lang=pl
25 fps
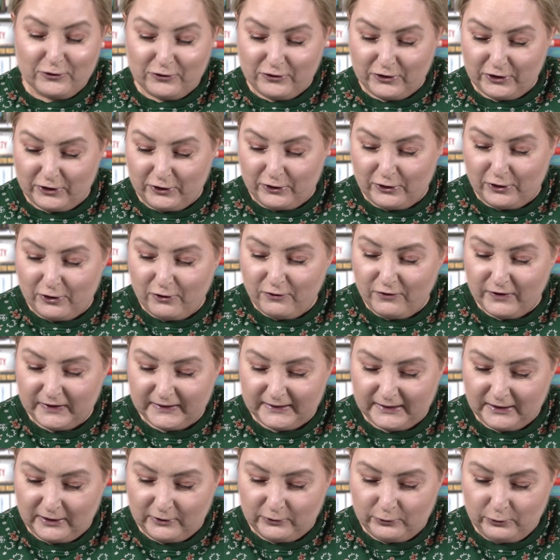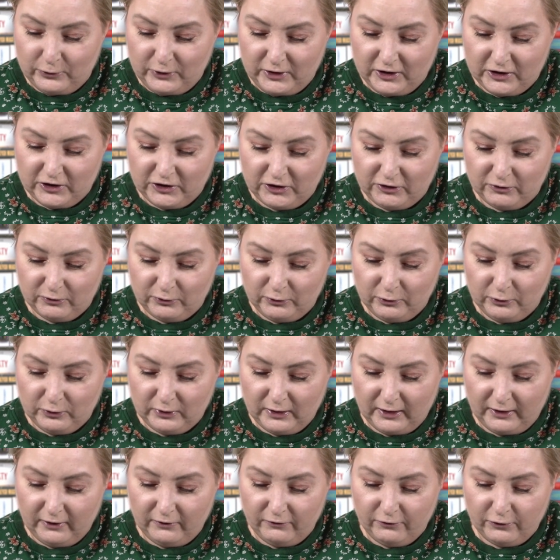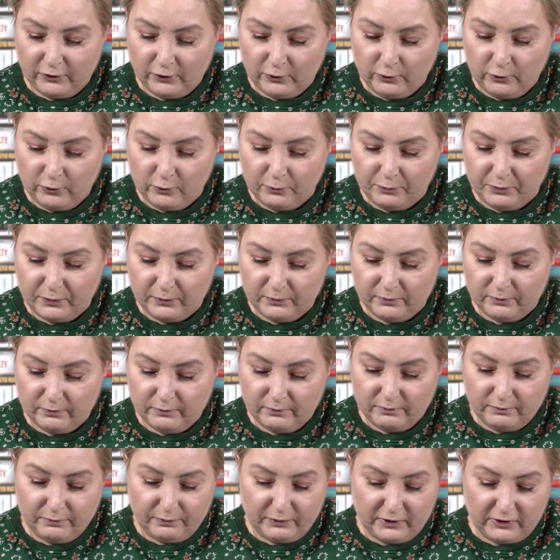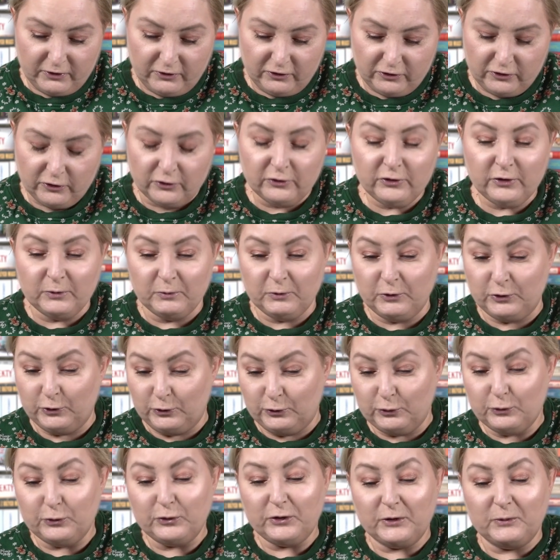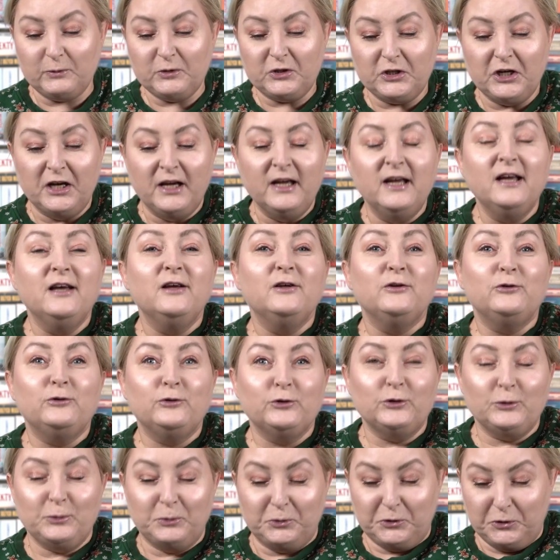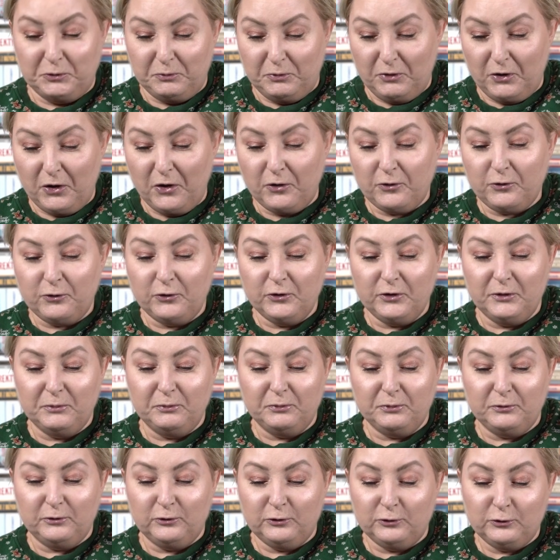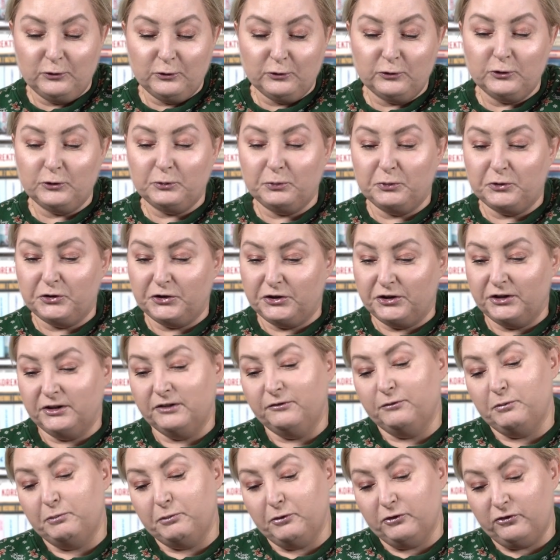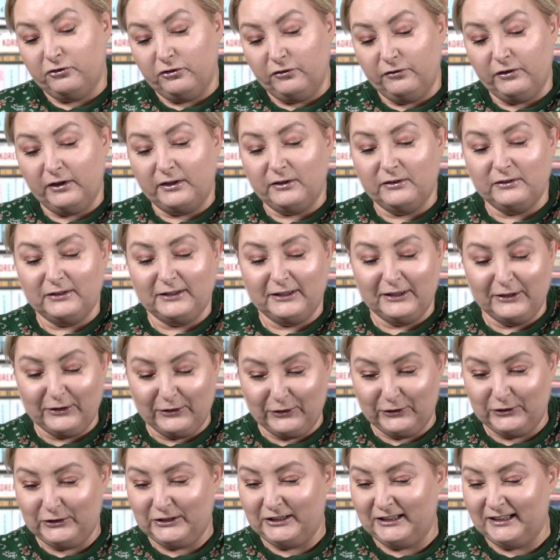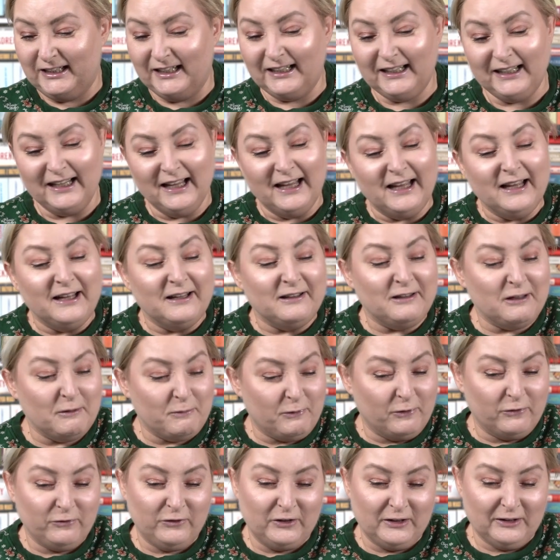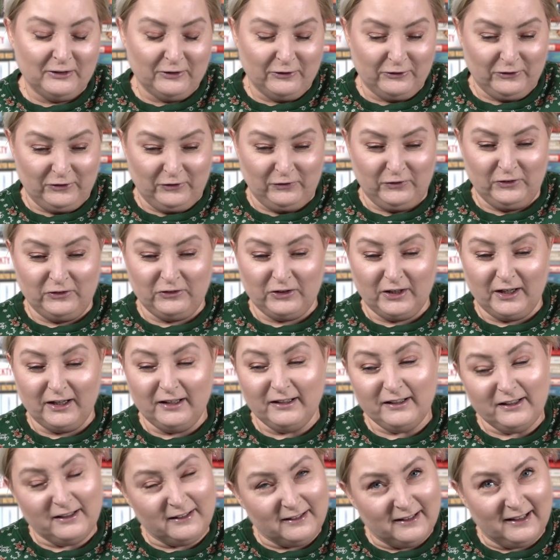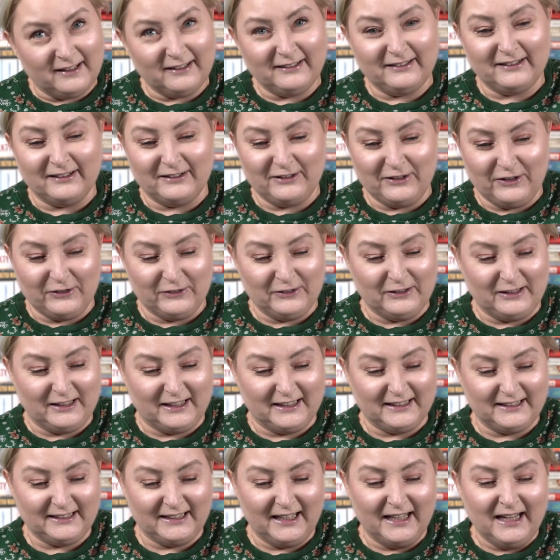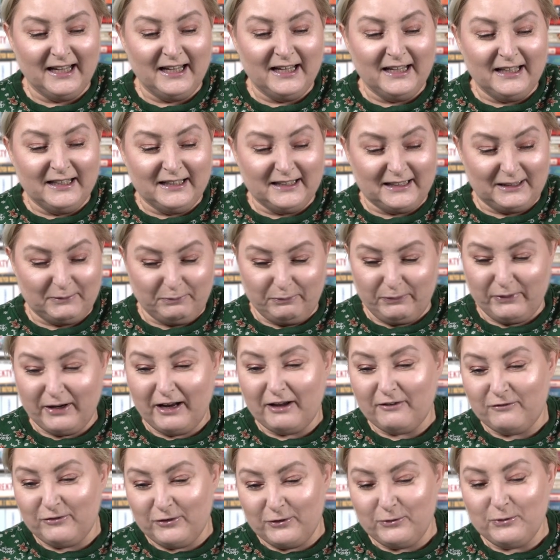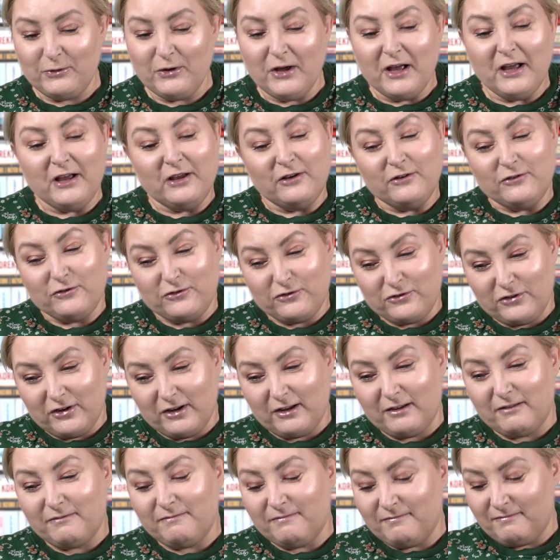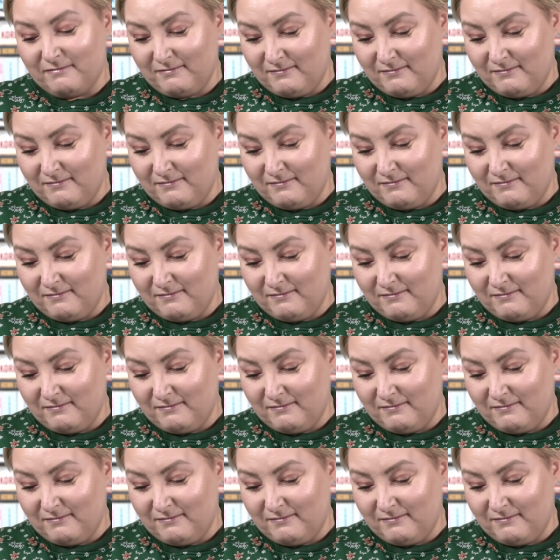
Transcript: że krowa znajduje się tutaj w roku 50 którymś, tuż przy bloku i tuż przy poczywających rodzinach, nie powinno dziwić. A jednak ten kontrast sprawił, że